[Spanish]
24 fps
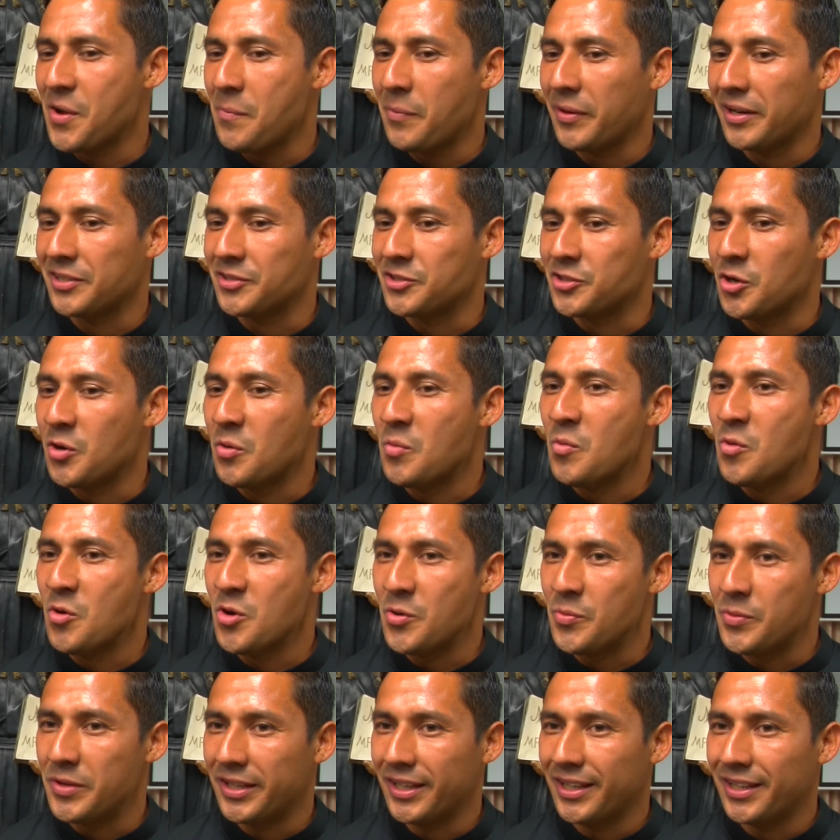me pareció muy
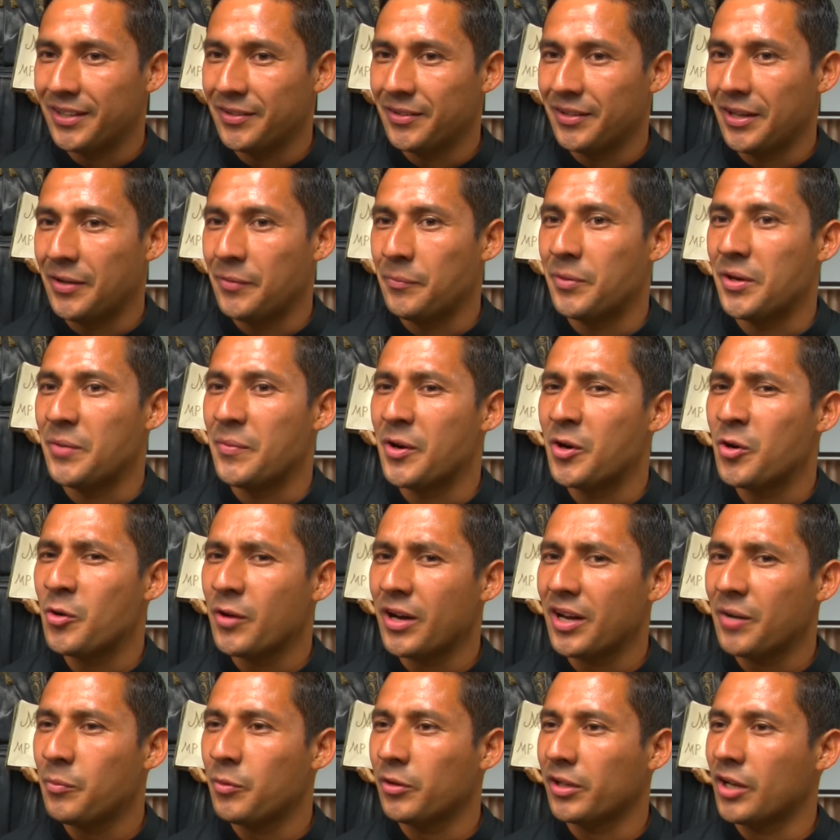bien, en primer lugar
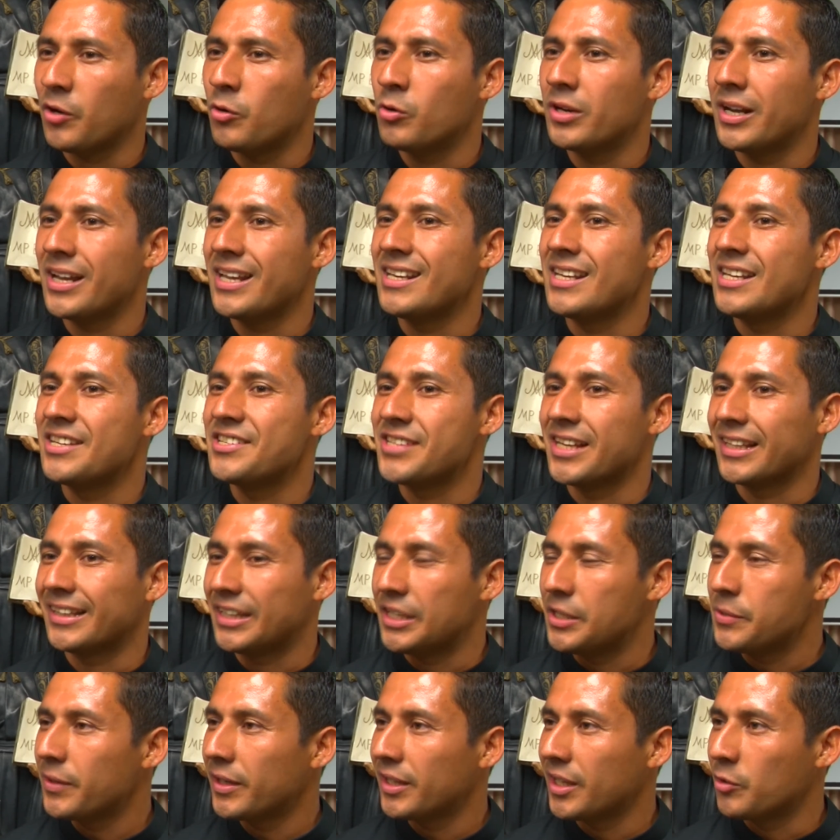porque es una
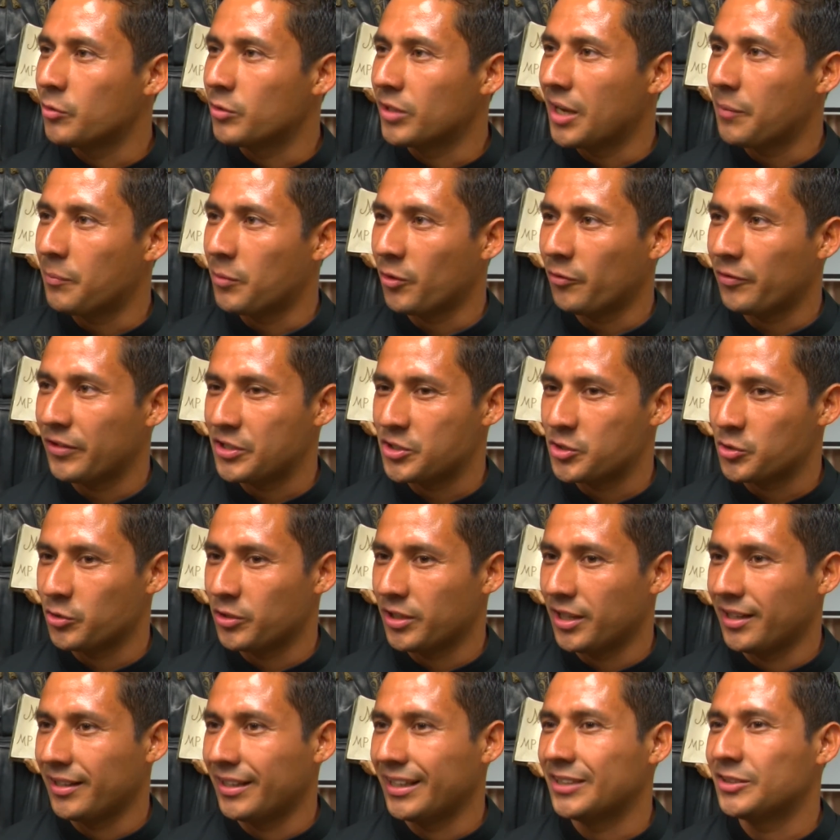iniciativa de una
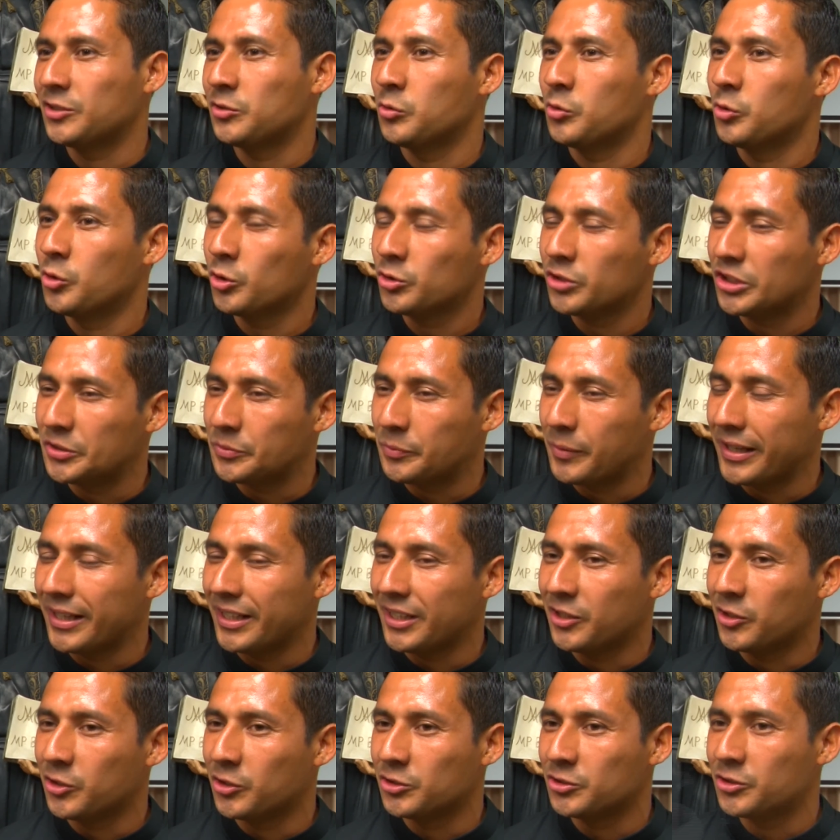profesora de estudios
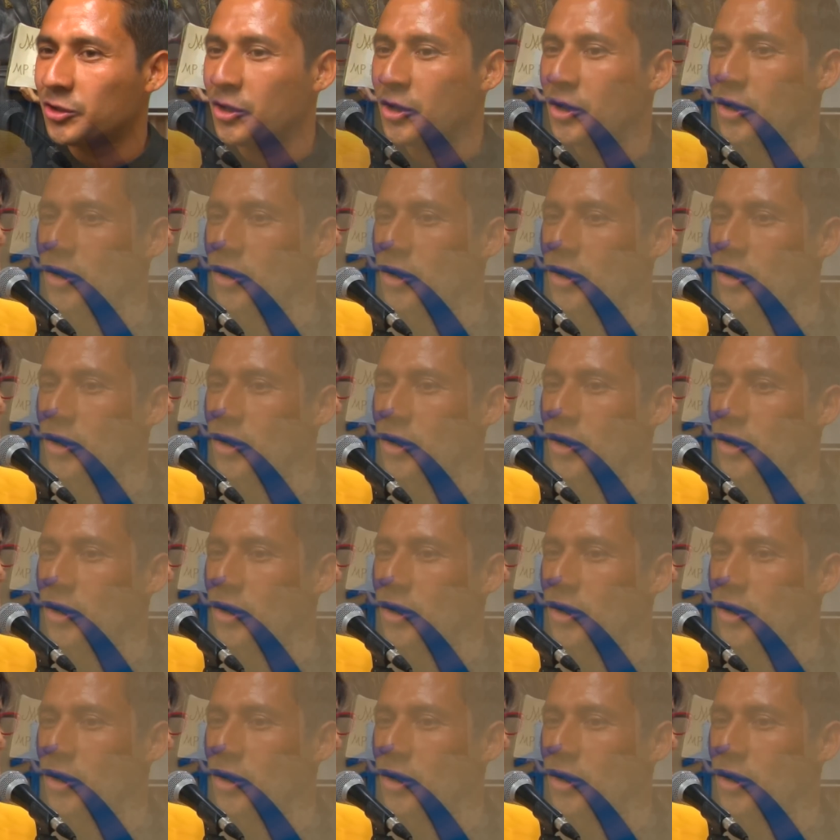hispánicos